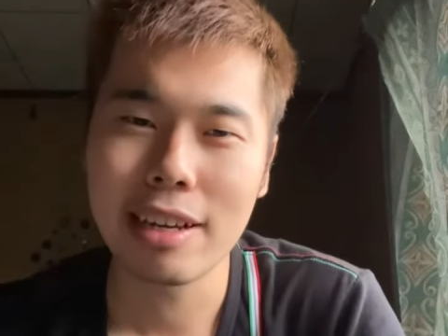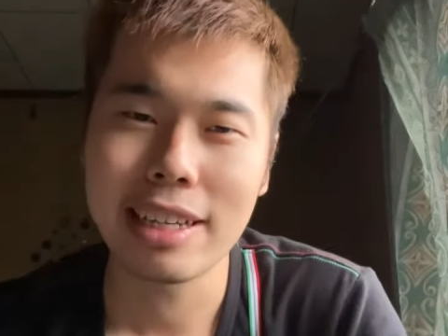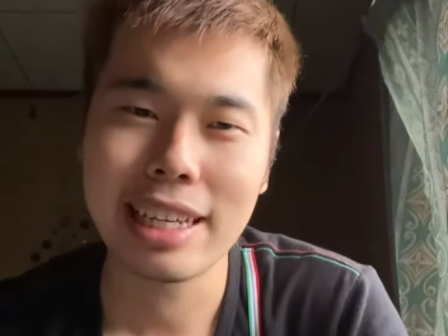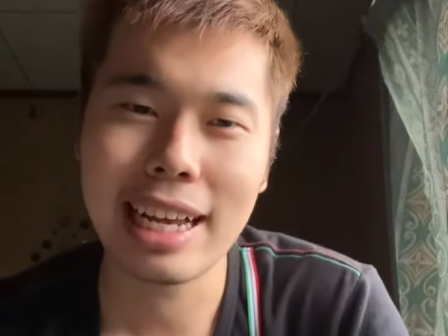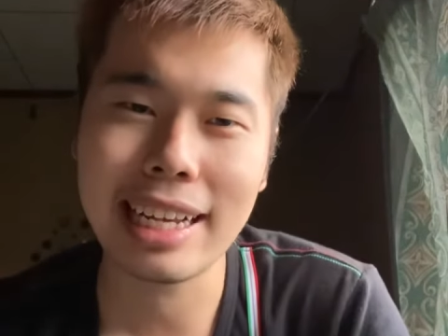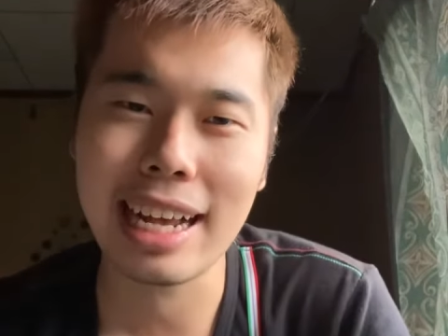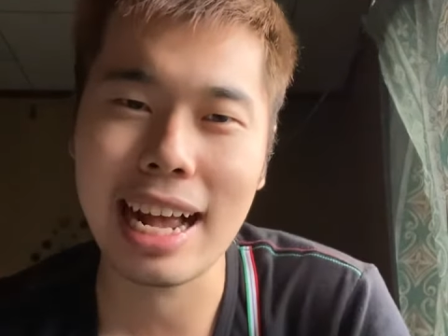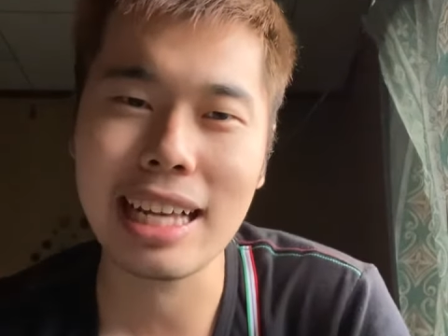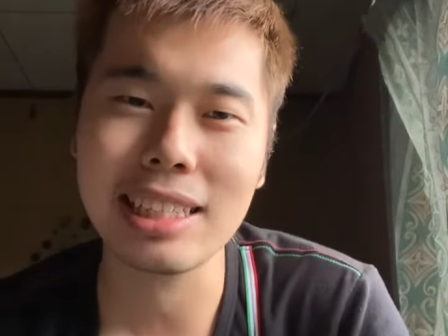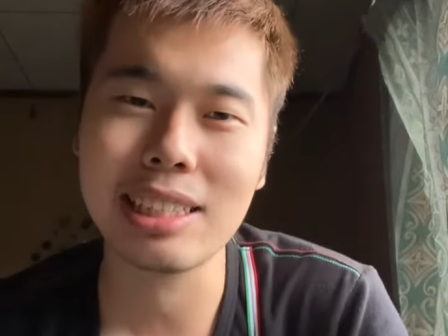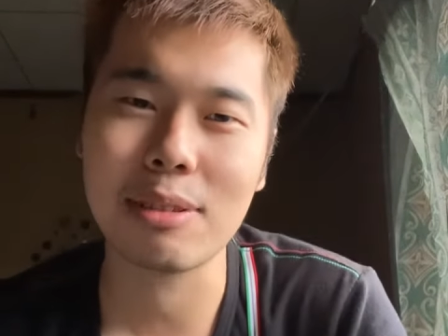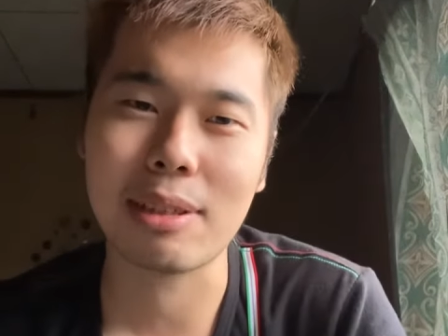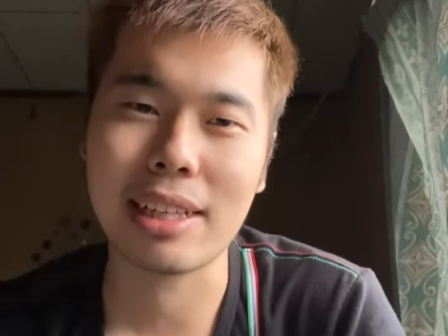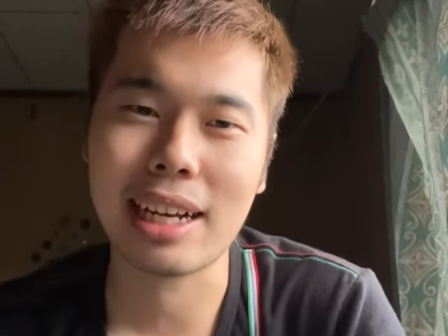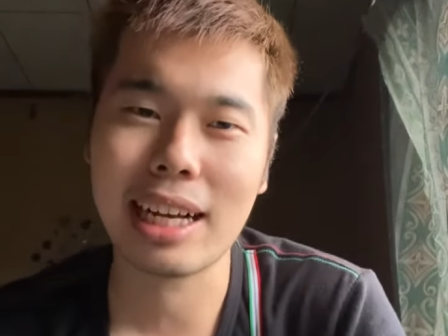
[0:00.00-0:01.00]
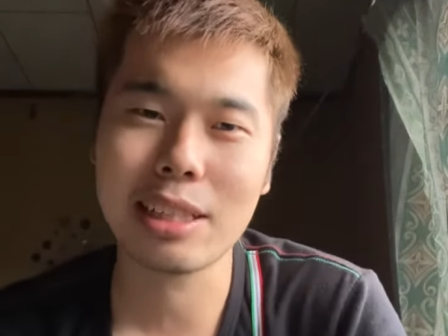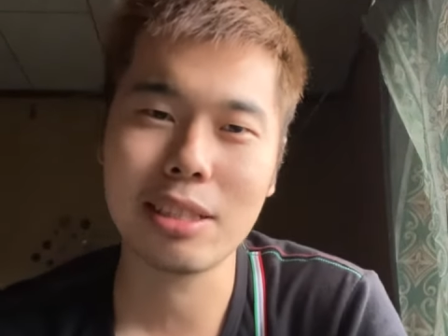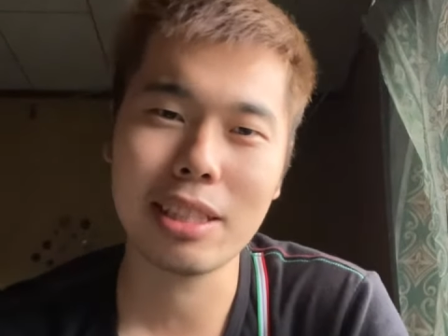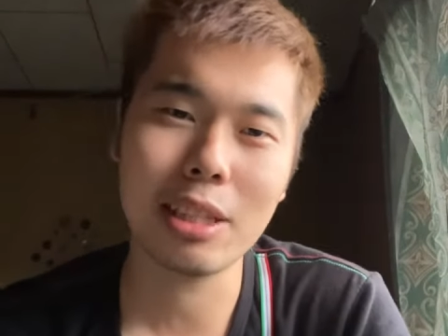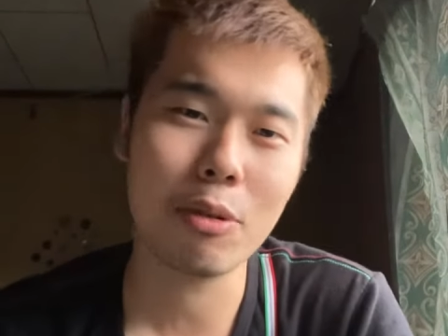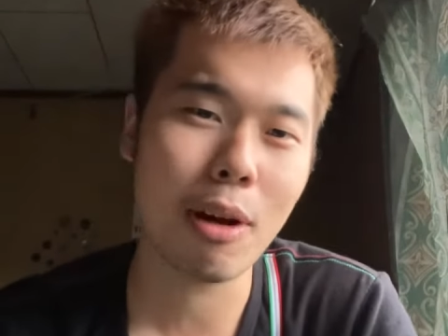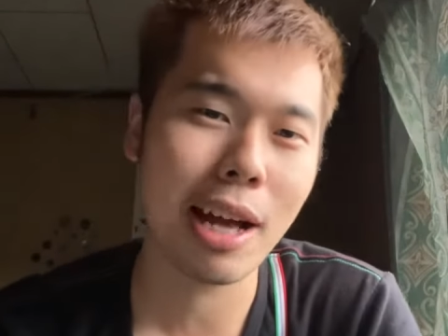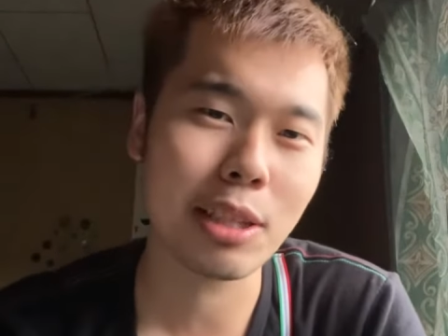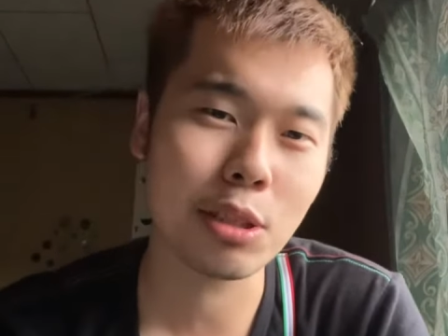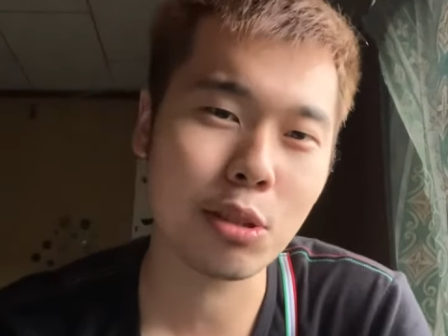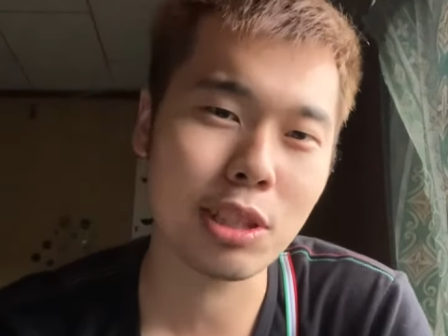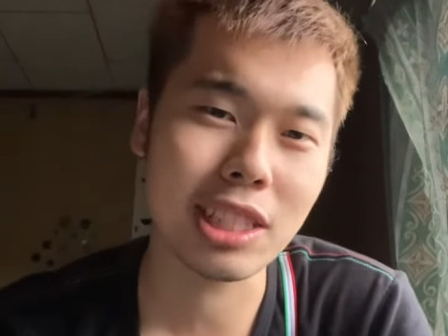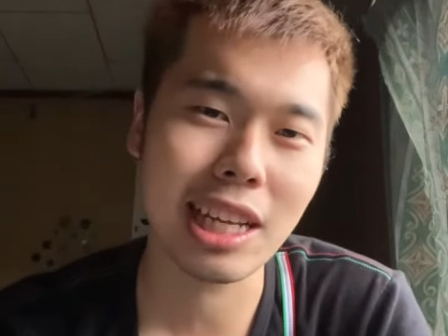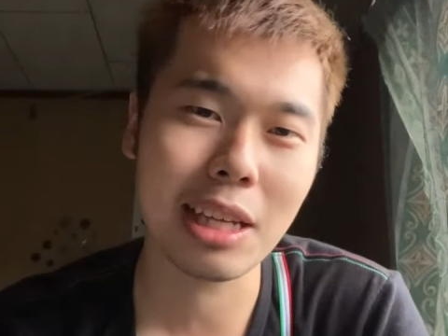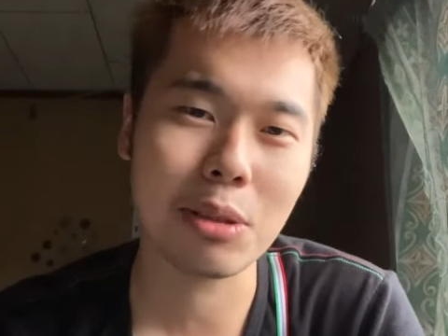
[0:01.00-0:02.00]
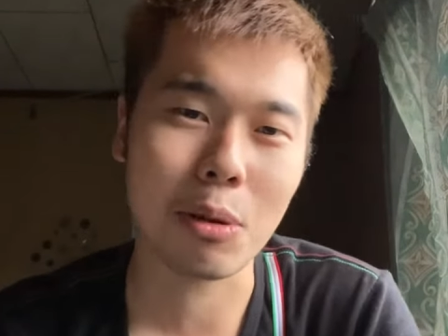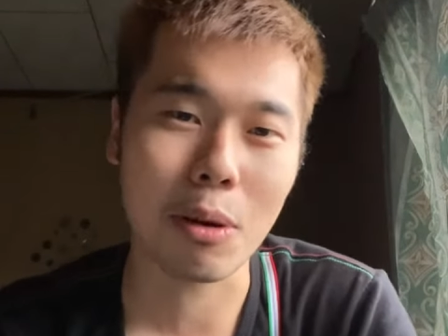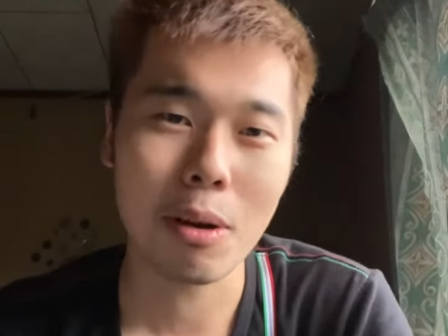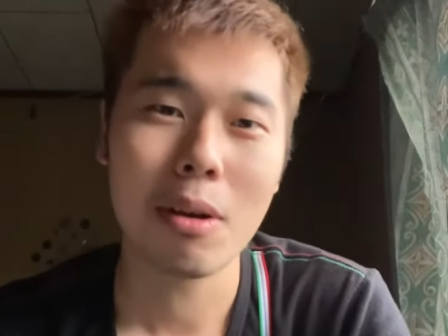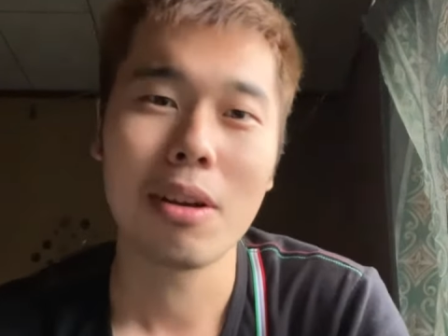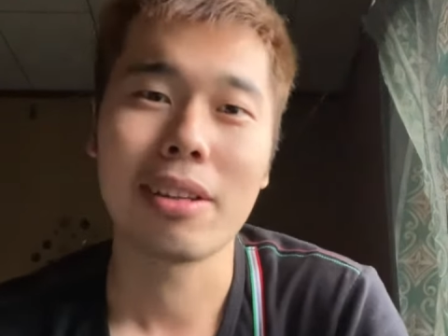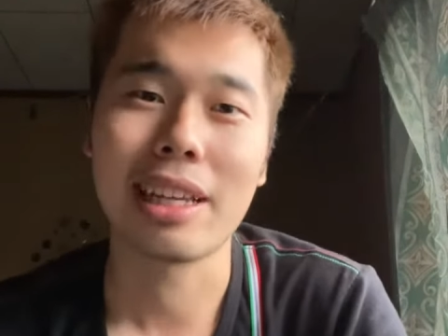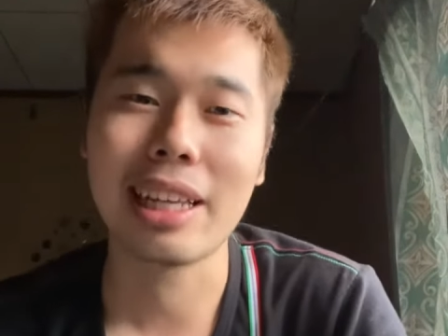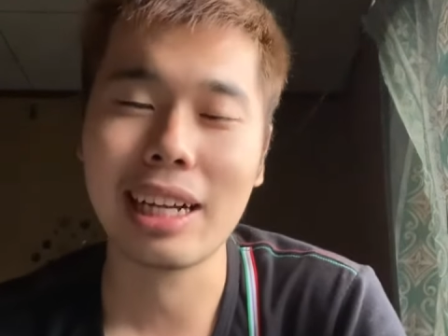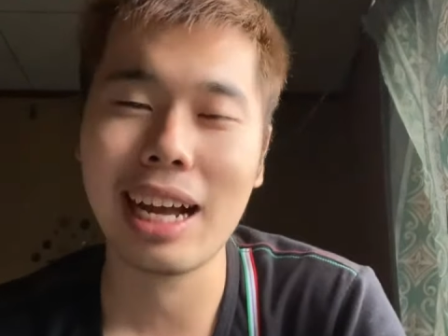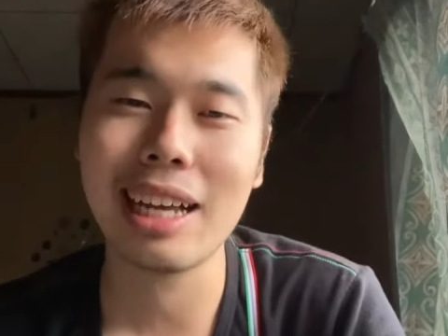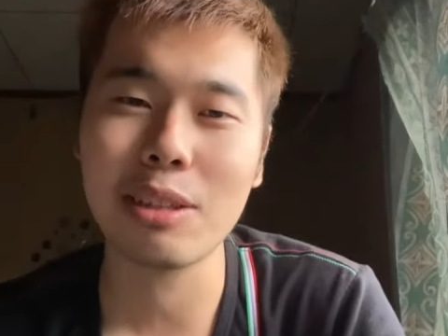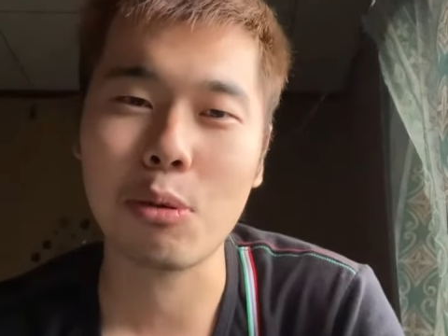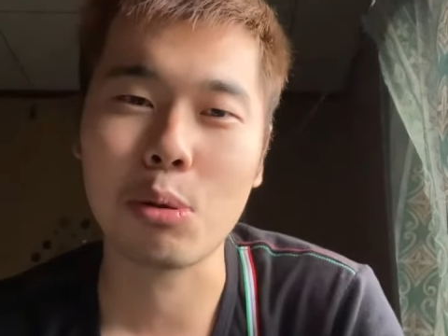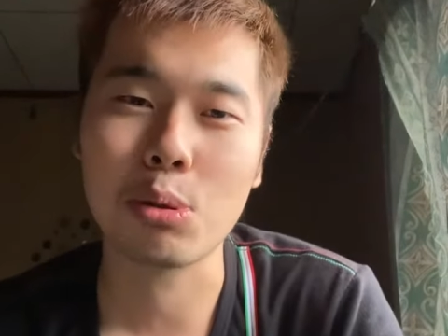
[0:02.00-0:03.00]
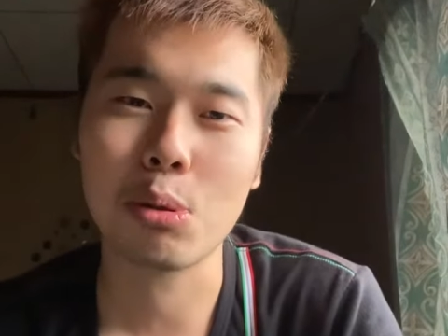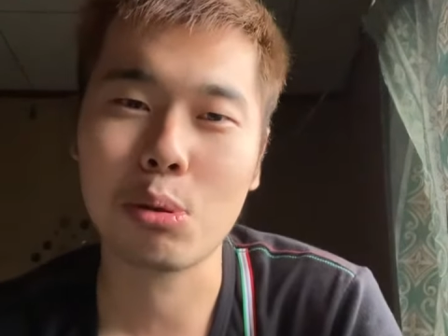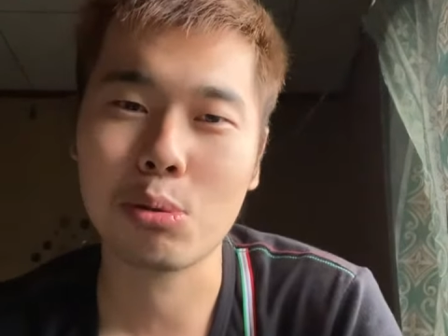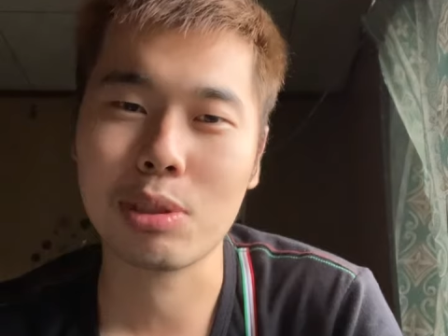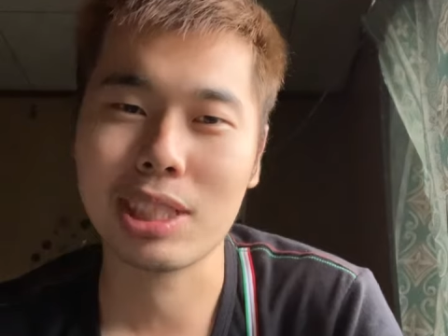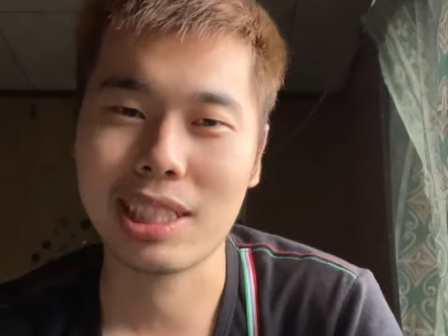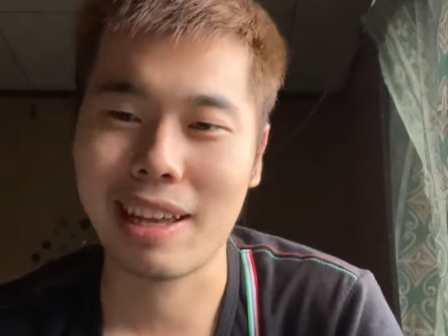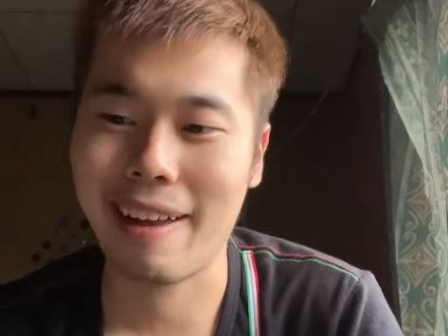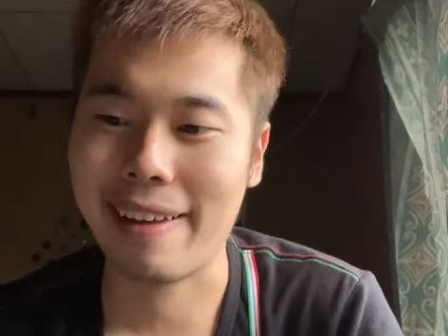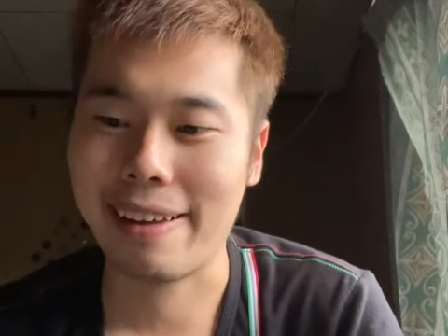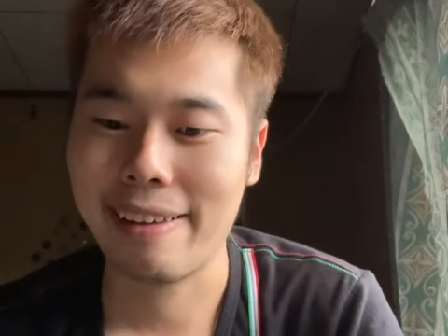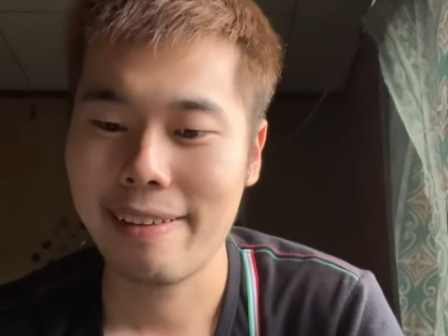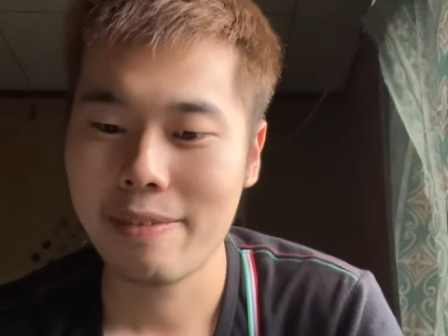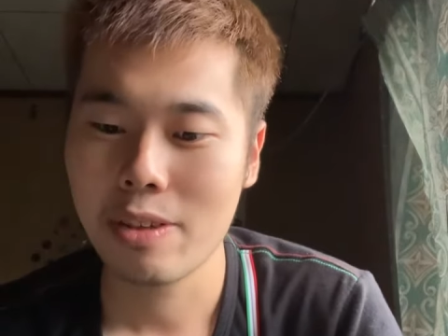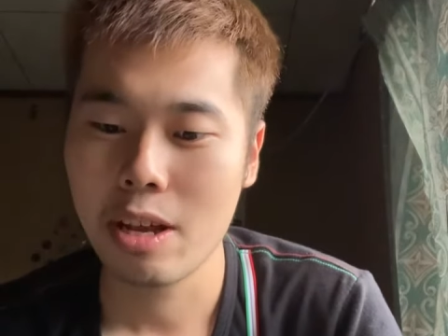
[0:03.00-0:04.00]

やはり阪神は中継ぎを厚くしたいと、7回の男として、はい。